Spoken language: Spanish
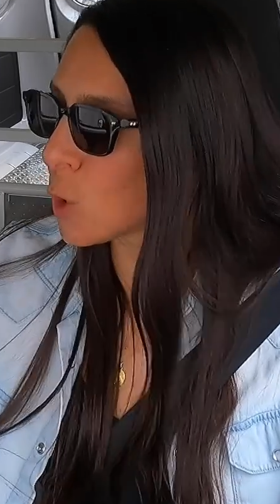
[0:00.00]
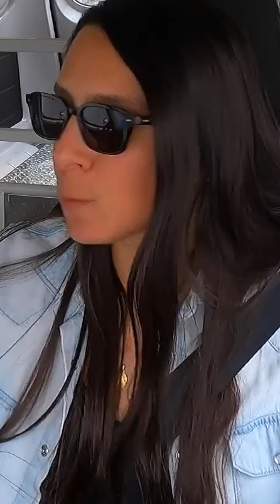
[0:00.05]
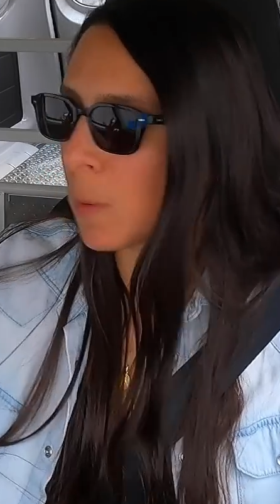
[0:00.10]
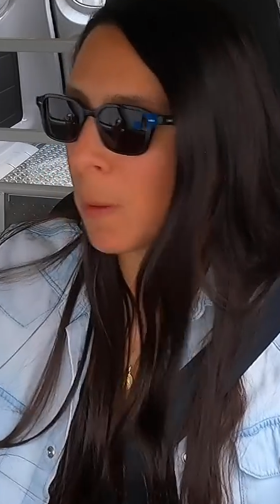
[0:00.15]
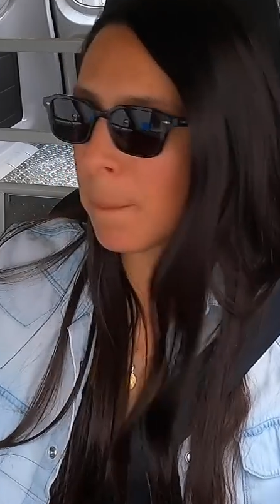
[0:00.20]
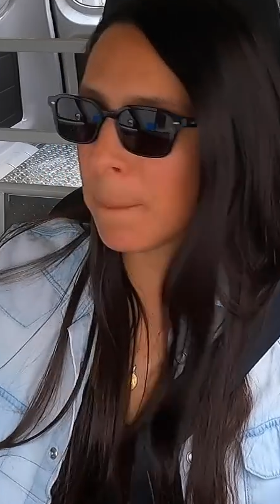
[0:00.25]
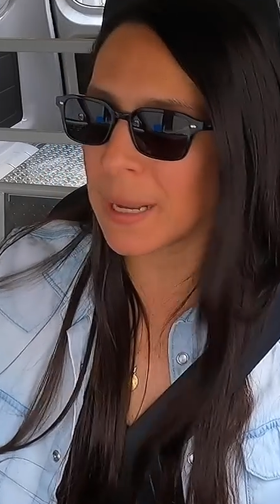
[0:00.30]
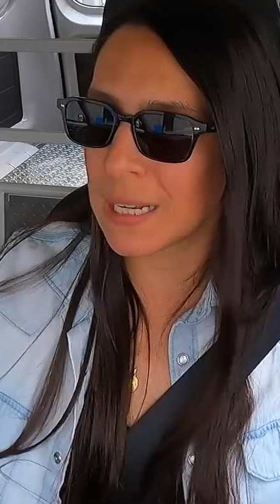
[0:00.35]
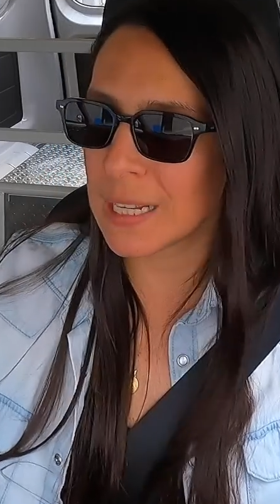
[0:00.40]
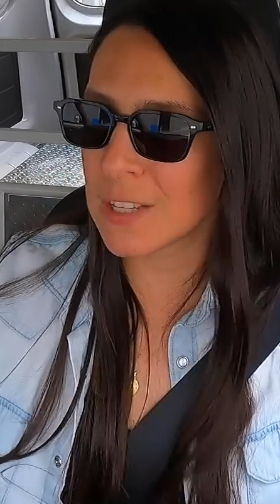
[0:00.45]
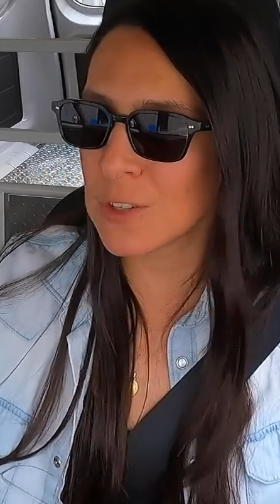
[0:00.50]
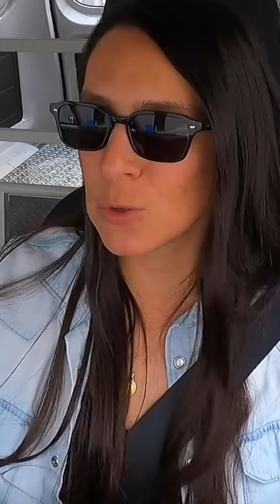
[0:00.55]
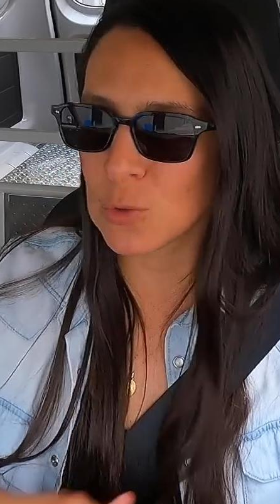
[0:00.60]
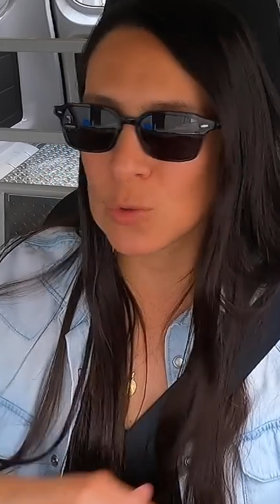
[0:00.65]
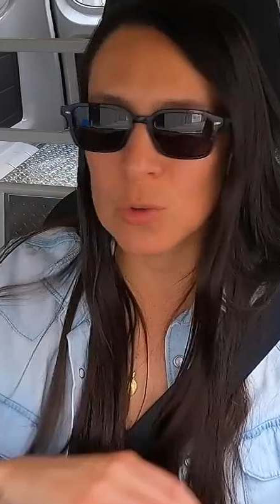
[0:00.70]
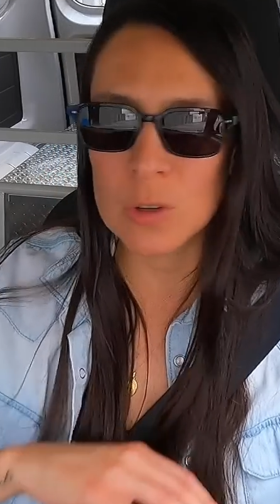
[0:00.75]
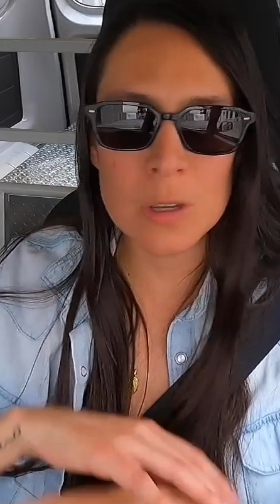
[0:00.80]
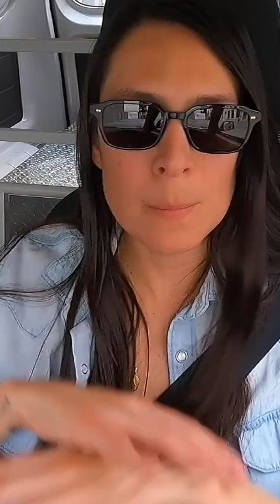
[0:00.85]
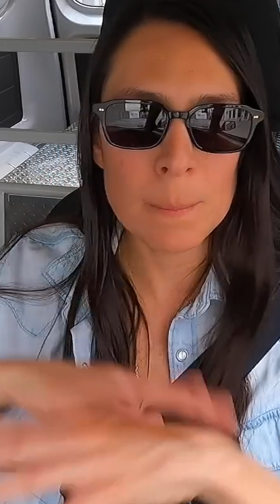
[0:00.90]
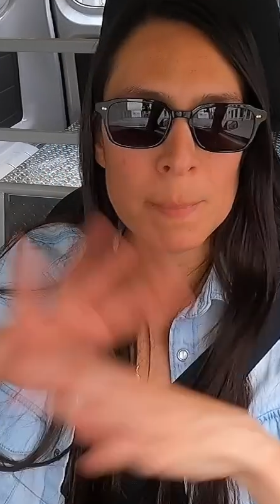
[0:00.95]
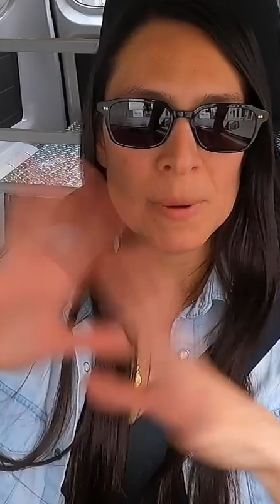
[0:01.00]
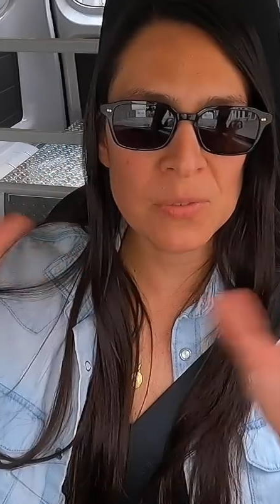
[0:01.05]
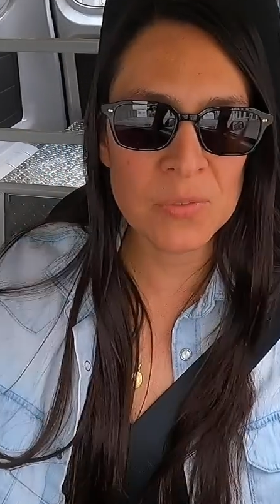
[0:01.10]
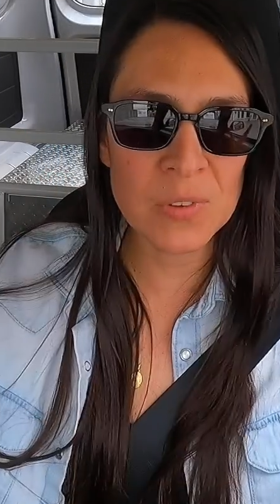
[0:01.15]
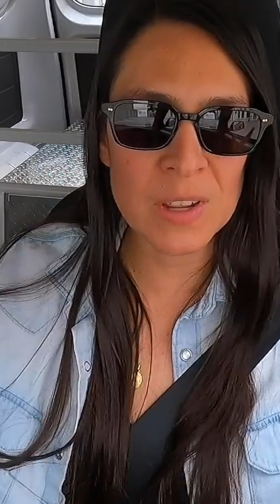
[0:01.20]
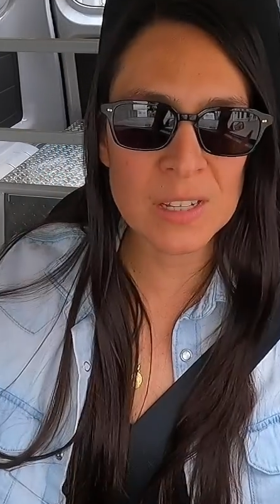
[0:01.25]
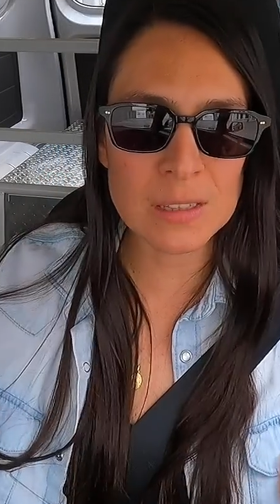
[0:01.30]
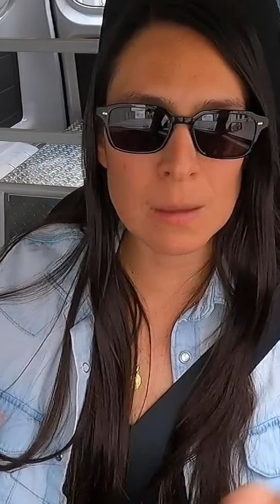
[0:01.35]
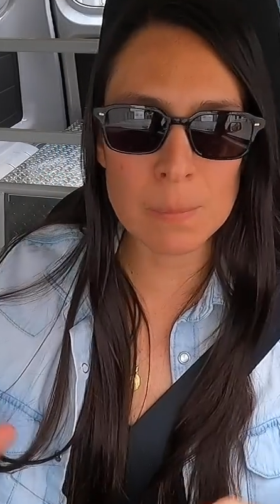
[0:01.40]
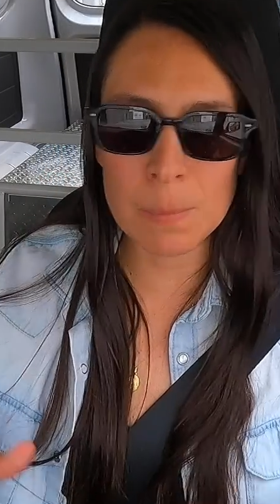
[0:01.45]
los papeles, yo soy
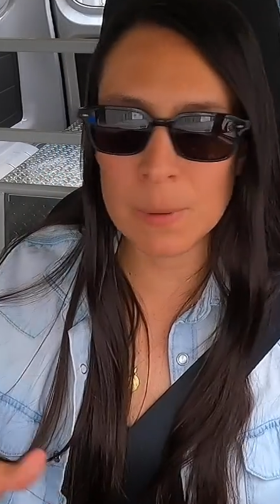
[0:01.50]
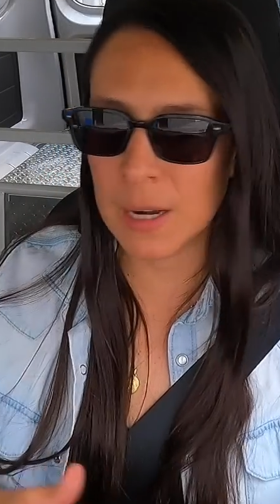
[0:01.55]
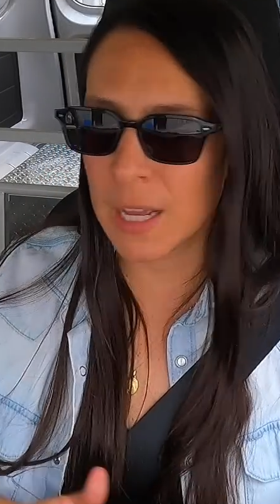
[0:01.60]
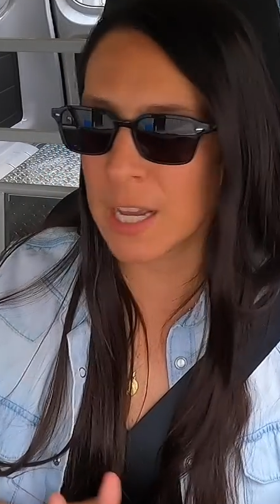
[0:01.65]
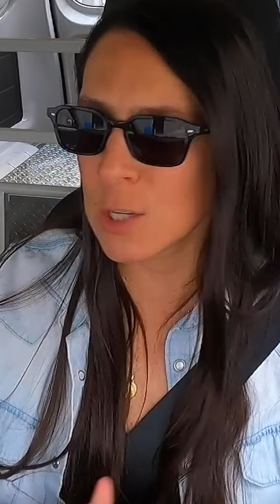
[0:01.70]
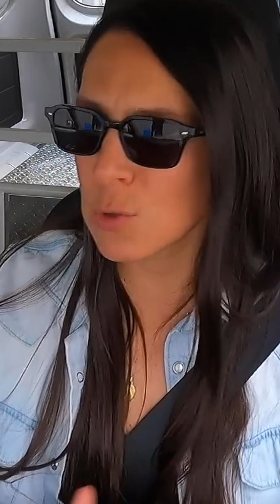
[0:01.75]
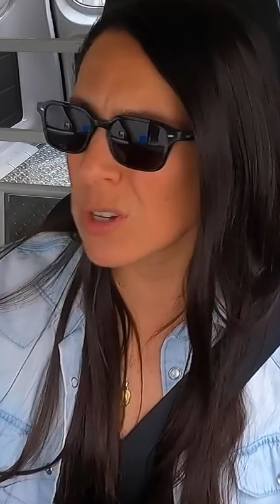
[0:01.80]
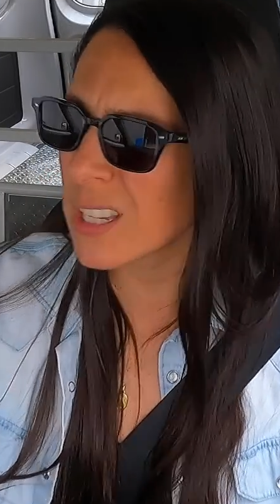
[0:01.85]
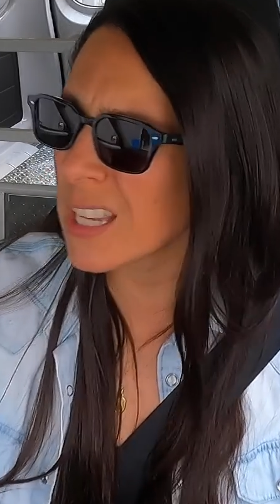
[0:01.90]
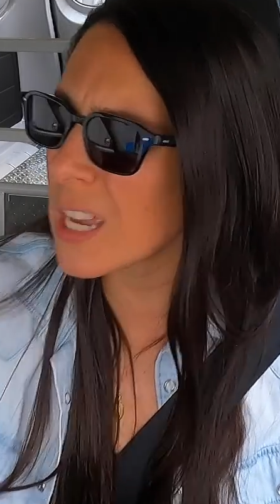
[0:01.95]
perfecta para eso.